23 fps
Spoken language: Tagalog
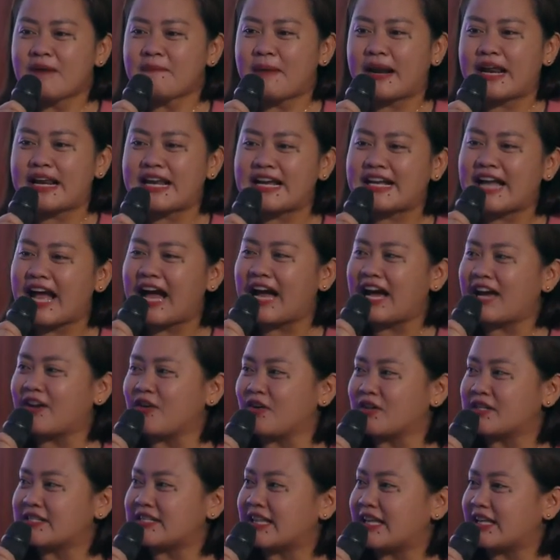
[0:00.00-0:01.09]
para
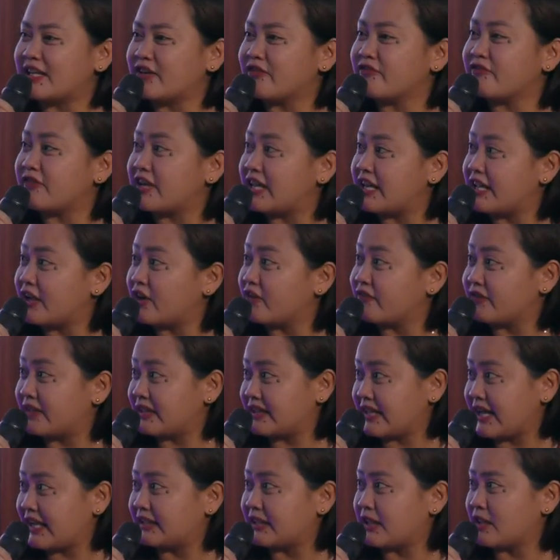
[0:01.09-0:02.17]
nagkakaroon sila ng feeling of
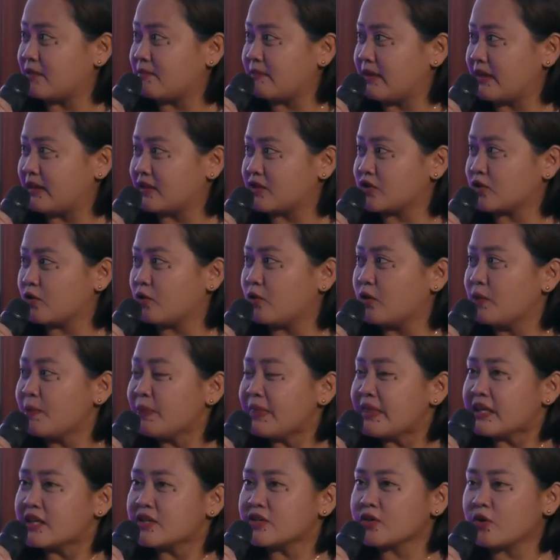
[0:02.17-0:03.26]
entitlement. That's so,
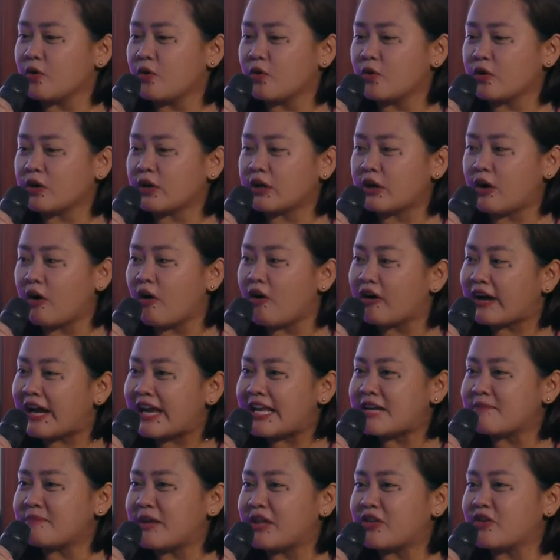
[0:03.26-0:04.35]
right. so okay
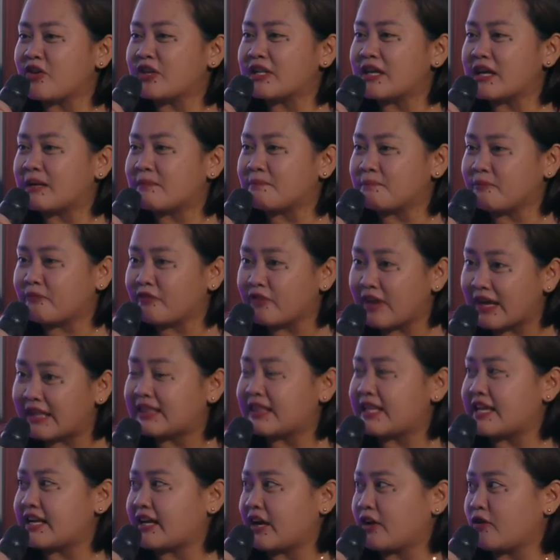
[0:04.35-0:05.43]
naman yon na
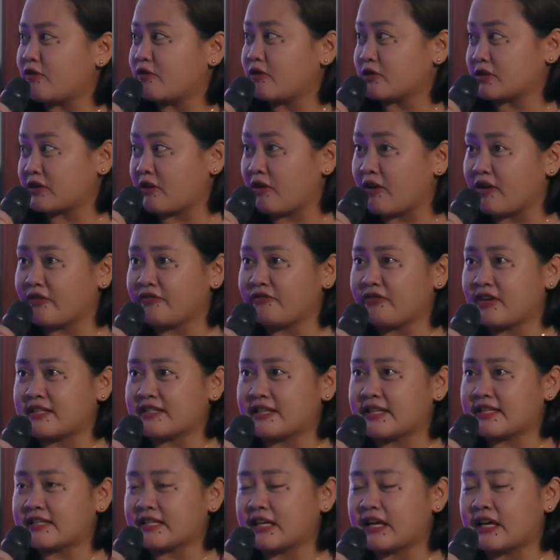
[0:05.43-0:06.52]
friendly kayo sa office.
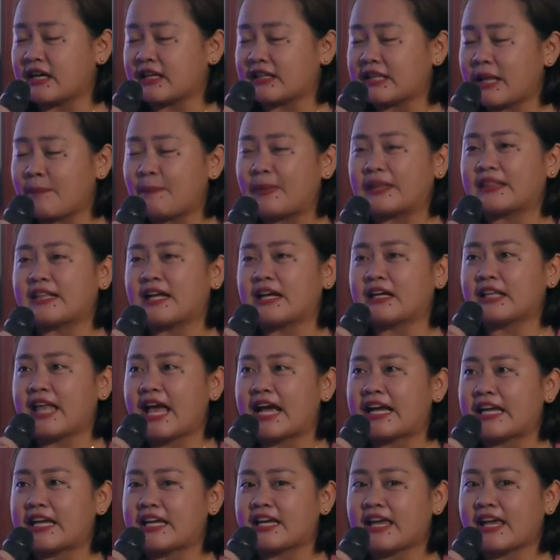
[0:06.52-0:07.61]
It's mm. a, mm-hmm. dapat lang
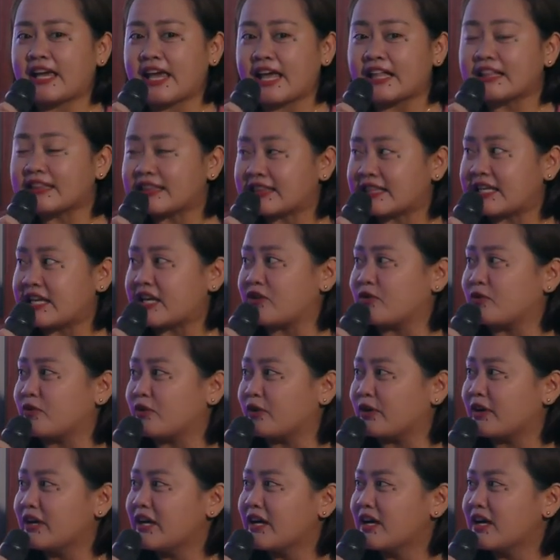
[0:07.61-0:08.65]
lagi healthy yung